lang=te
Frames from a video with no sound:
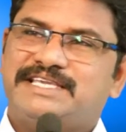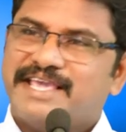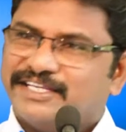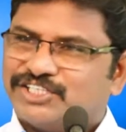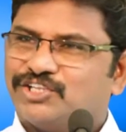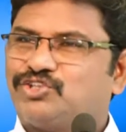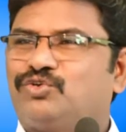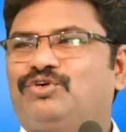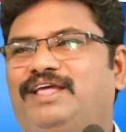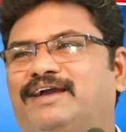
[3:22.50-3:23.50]
ఏ
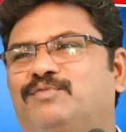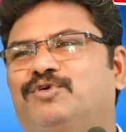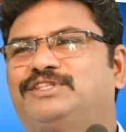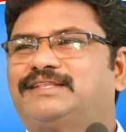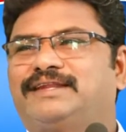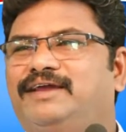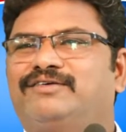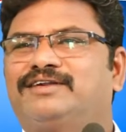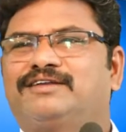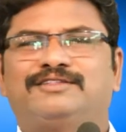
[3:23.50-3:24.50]
శత్రువు లేకపోతే అతను
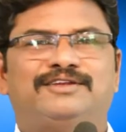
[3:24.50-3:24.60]
ఏమంటారో